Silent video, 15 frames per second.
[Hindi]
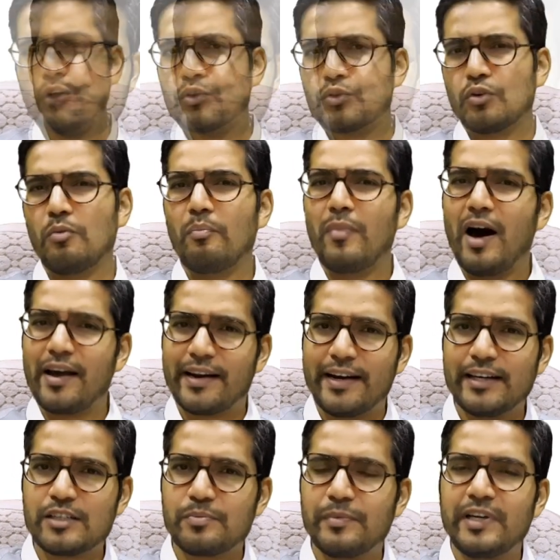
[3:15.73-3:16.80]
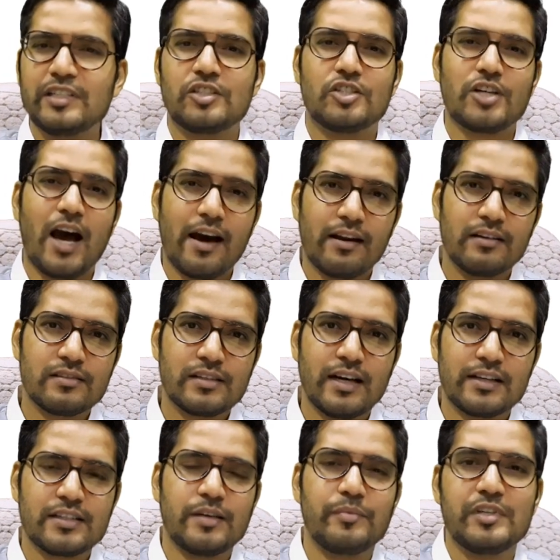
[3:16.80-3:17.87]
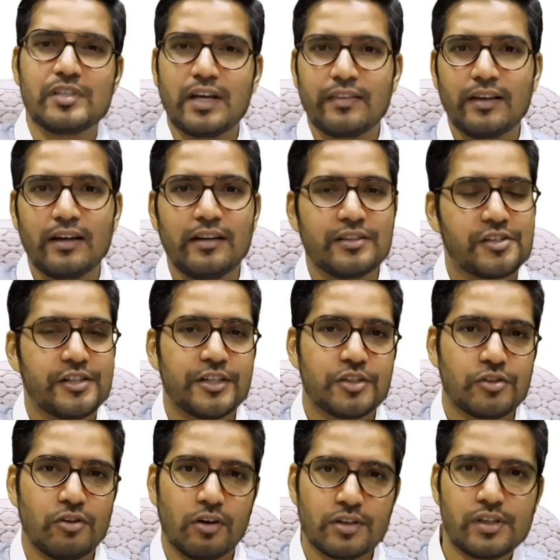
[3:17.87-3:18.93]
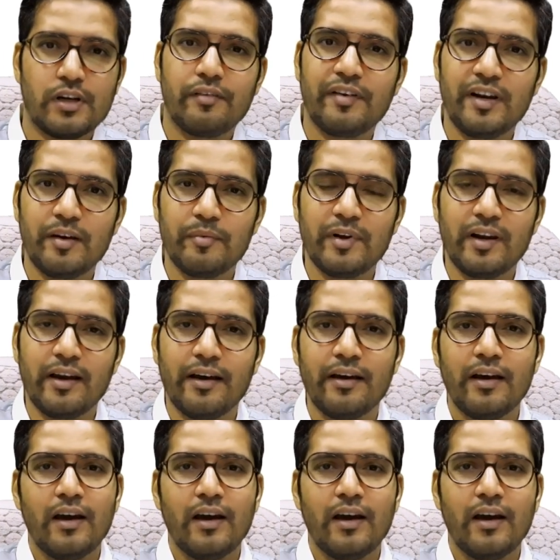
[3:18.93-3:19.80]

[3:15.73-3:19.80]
सो so, मार्केट्स में 4000 से भी ज़्यादा लिस्टेड स्टॉक्स अवेलेबल है